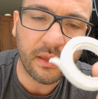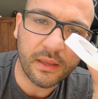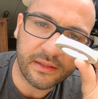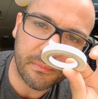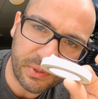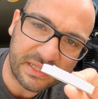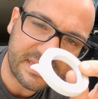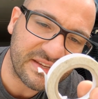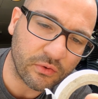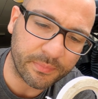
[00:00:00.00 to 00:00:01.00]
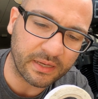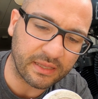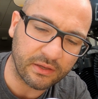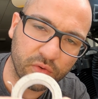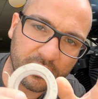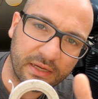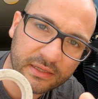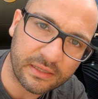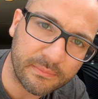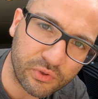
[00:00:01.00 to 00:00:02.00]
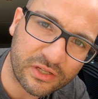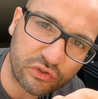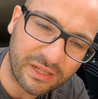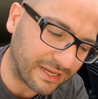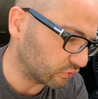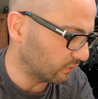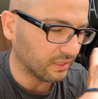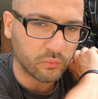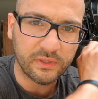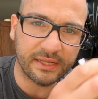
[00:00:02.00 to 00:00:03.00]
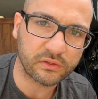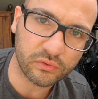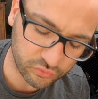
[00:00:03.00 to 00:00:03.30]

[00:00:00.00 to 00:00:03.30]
e del biadesivo perché ora il mio nastro telato è qui dentro